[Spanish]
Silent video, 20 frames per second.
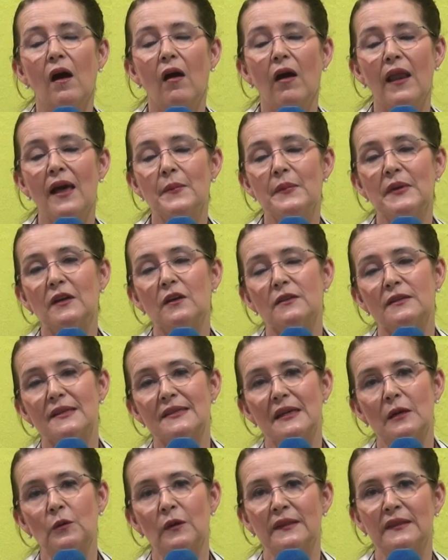Hola amigos de
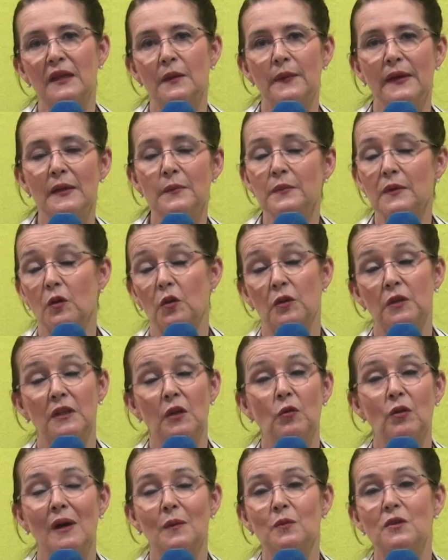San Juan TV,
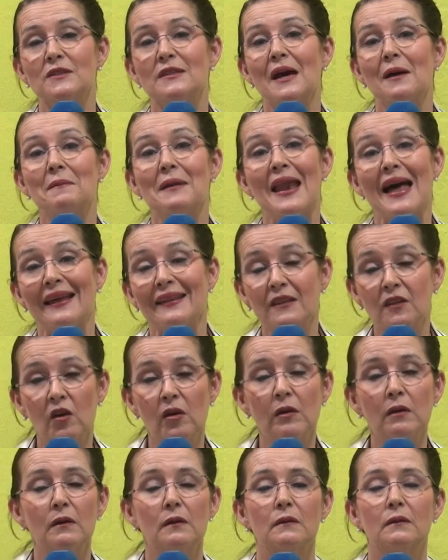continuamos
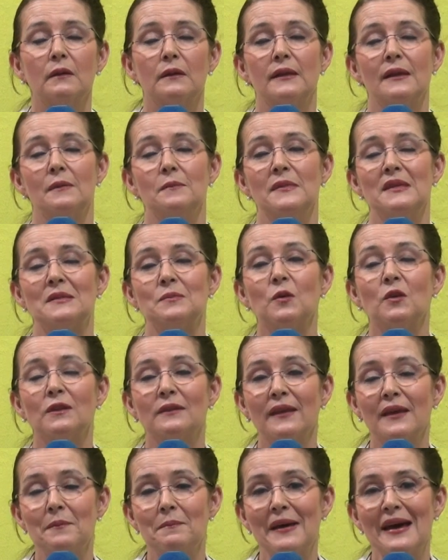hablando con el mismo
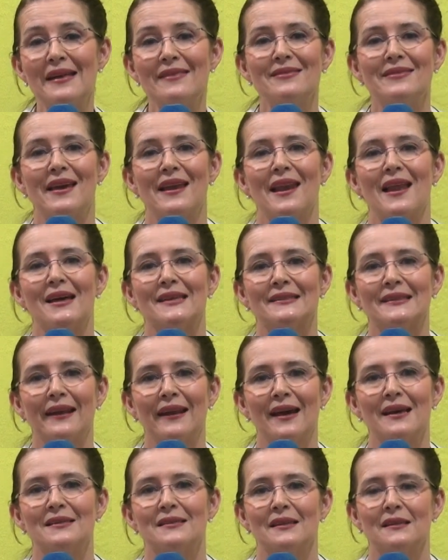tema de las
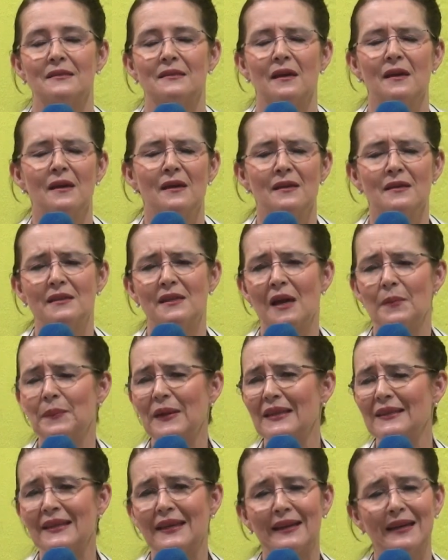grasas. Ya
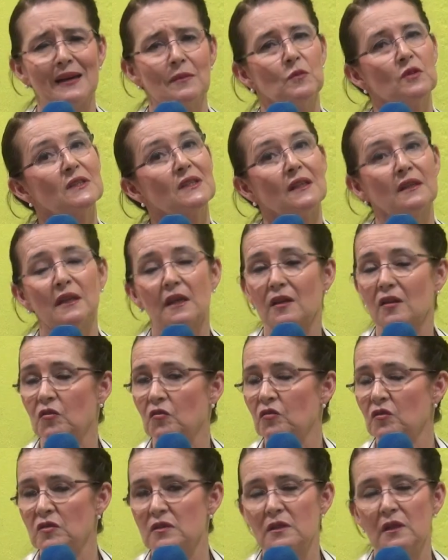platicamos que tienen
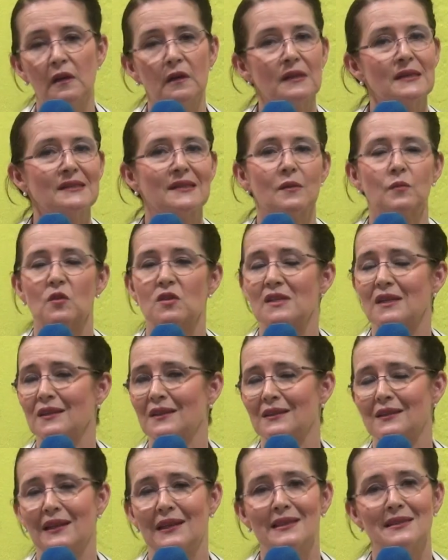funciones, que mucha
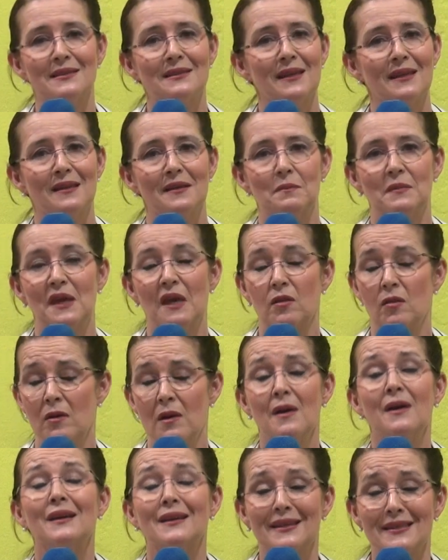gente les tiene miedo,
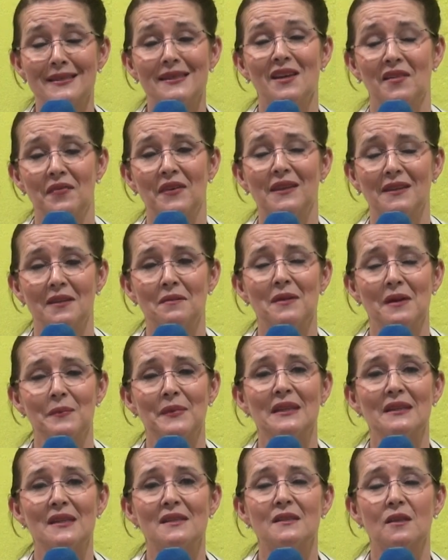que si
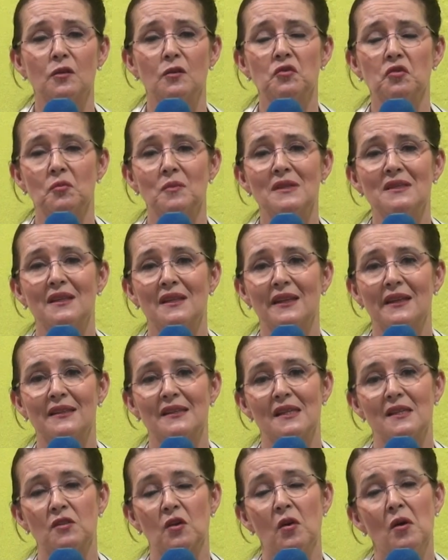efectivamente consumes en
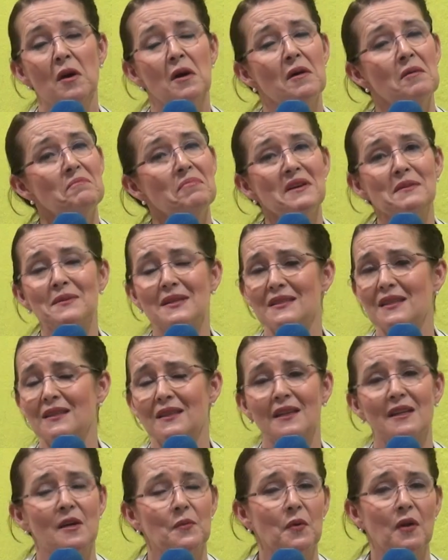exceso, pues vas a
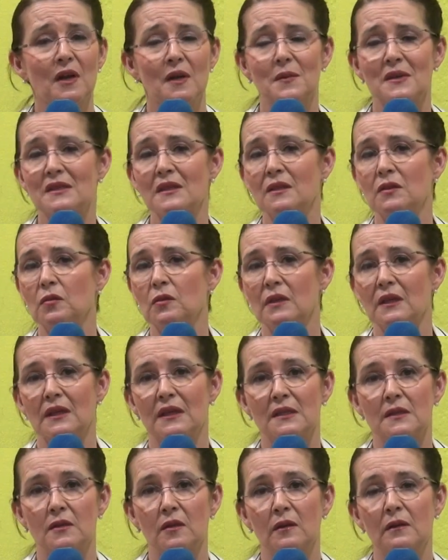tener problemas en tu
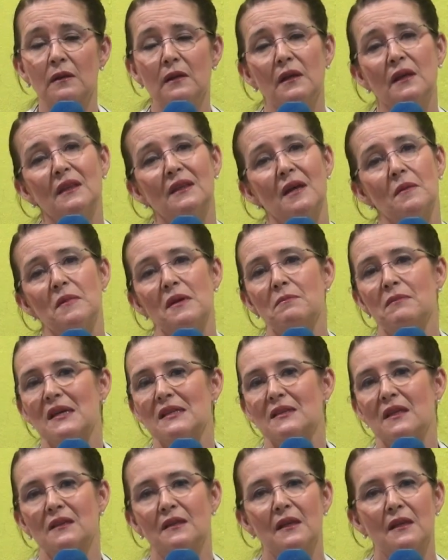digestión y también
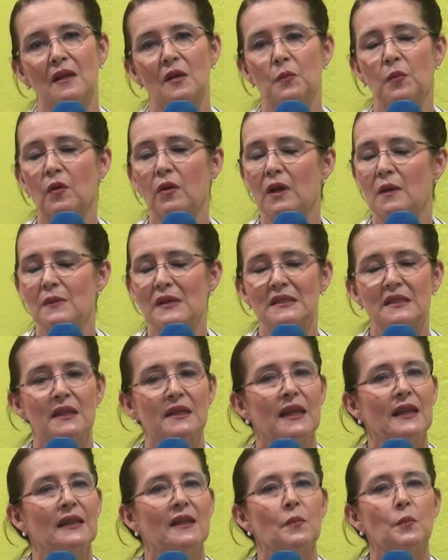vas a tener problemas
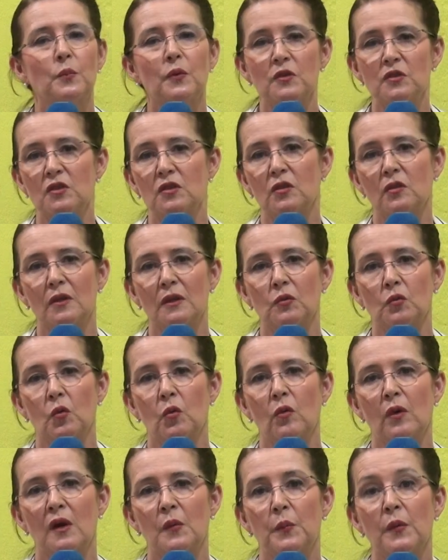en el depósito de tu
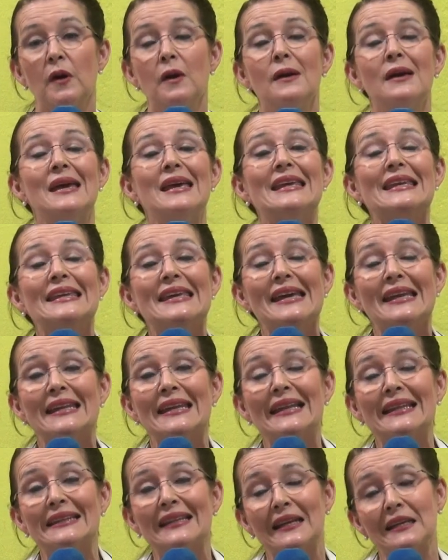cuerpo y en
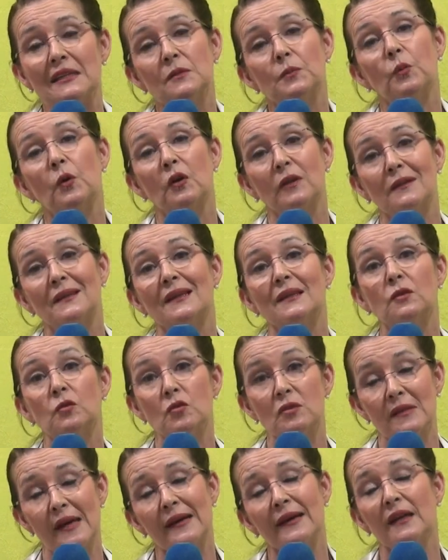el transporte en tu
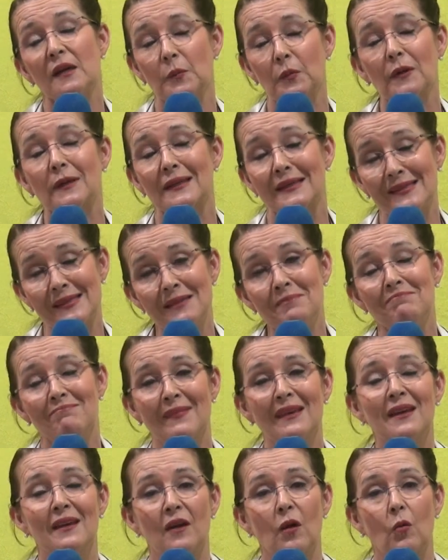sangre, porque sí,
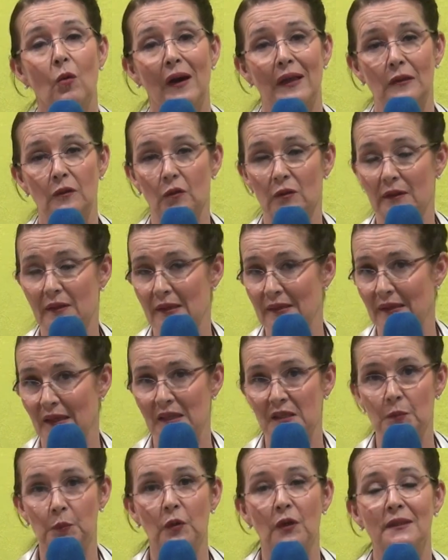cuando te
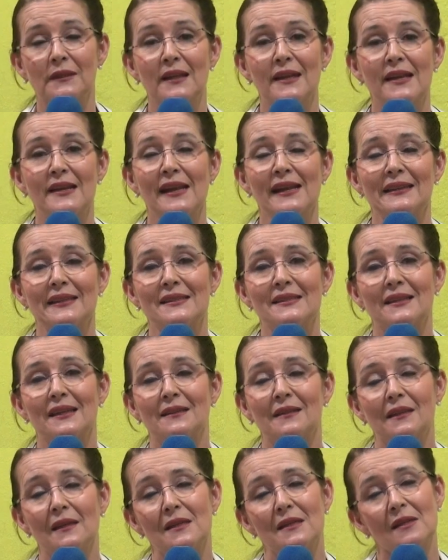transportan en altas
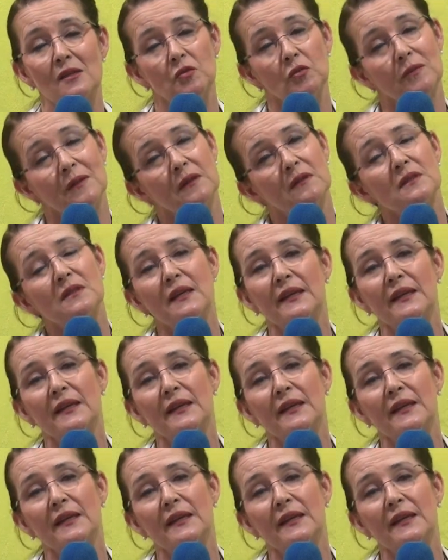cantidades se suben los